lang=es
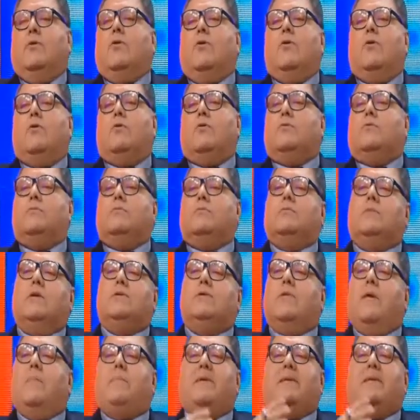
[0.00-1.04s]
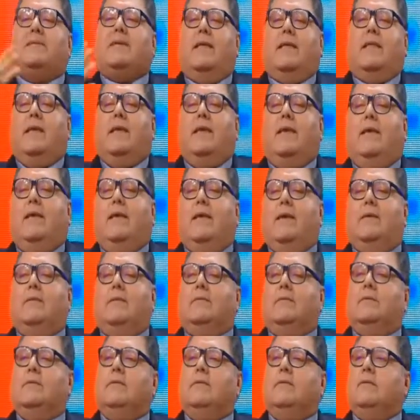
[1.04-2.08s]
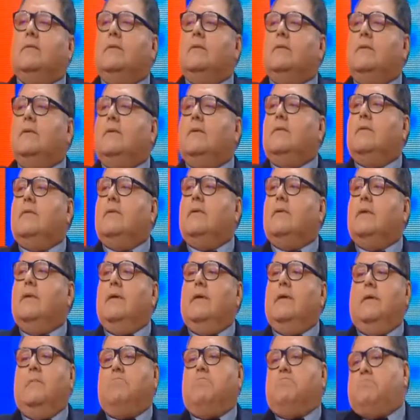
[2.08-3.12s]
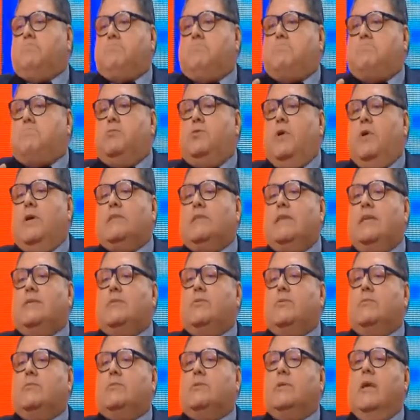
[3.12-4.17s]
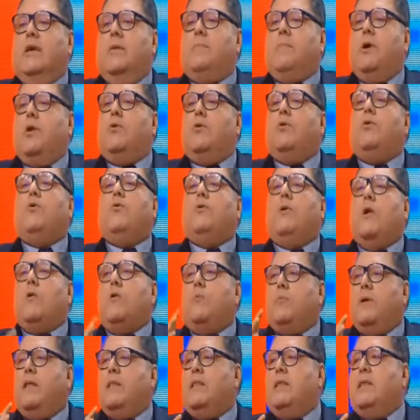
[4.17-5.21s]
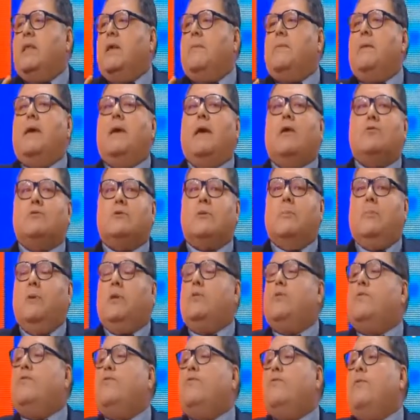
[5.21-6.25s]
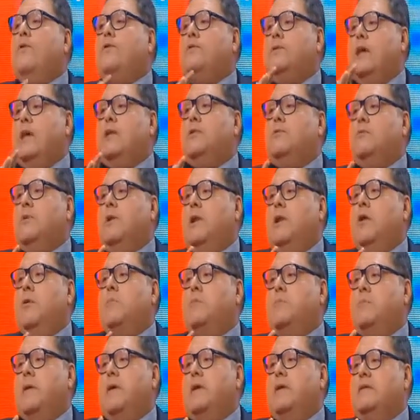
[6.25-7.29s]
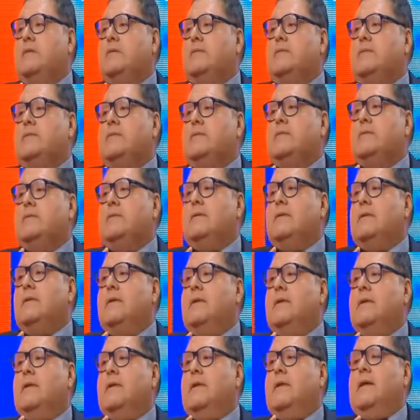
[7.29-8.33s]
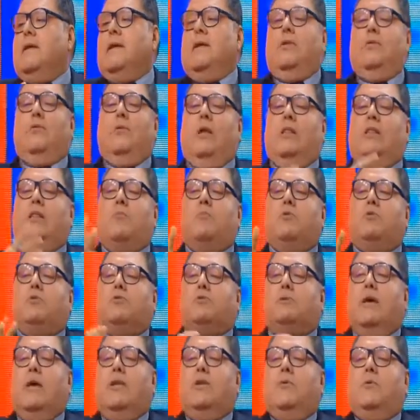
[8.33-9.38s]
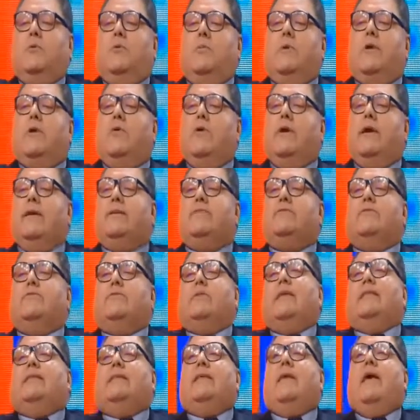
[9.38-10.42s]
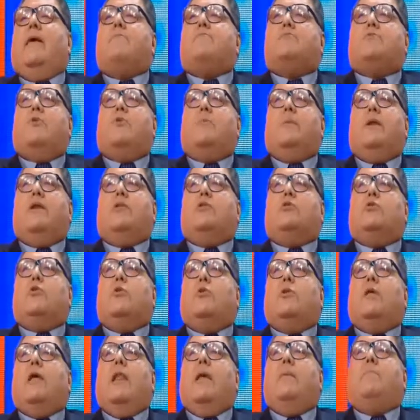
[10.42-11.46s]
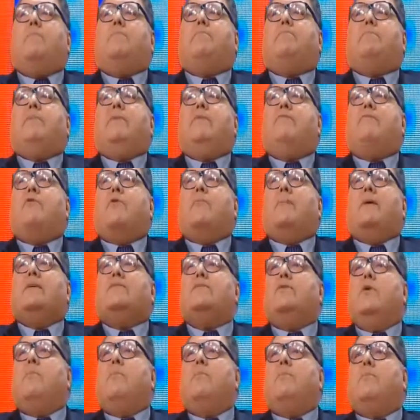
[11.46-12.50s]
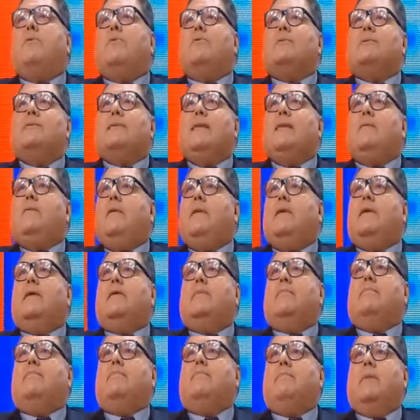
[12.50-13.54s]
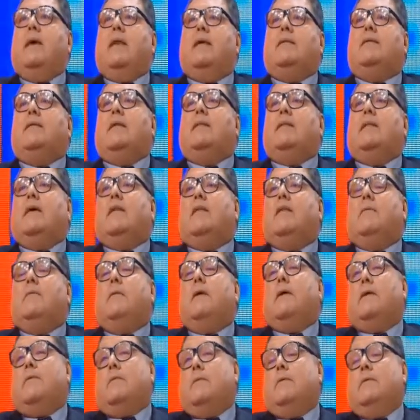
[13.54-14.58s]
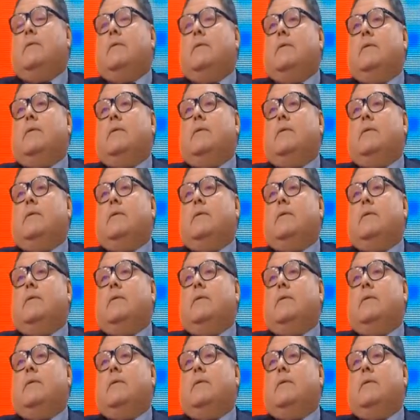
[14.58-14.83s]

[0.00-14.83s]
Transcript: no, es una pesadilla. Eh, no es eso. Sin embargo, yo con la luz prendida veía a los espíritus flotando al lado de mis padres. Durante muchos años viví con esto, traté de absorber toda la información posible para tratar de ver